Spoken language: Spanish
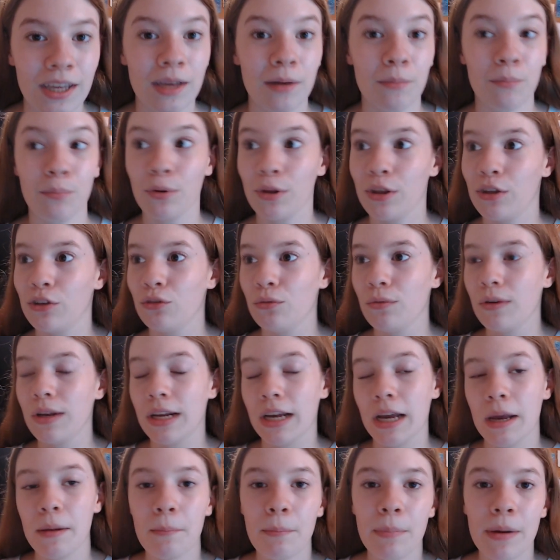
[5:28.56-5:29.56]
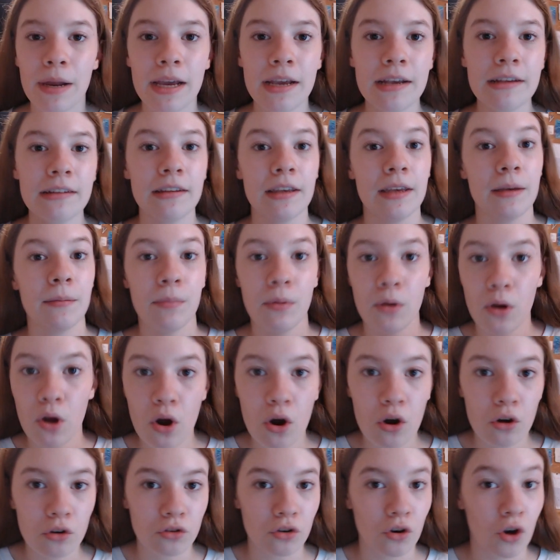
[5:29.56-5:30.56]
Puedes subir gameplays y
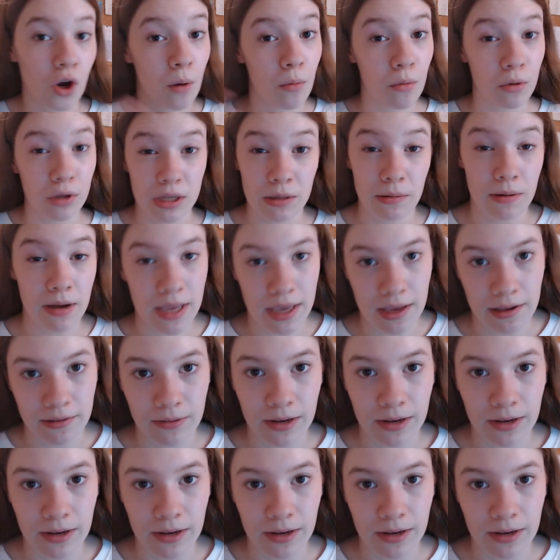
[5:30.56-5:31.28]
blogs o como te vayas,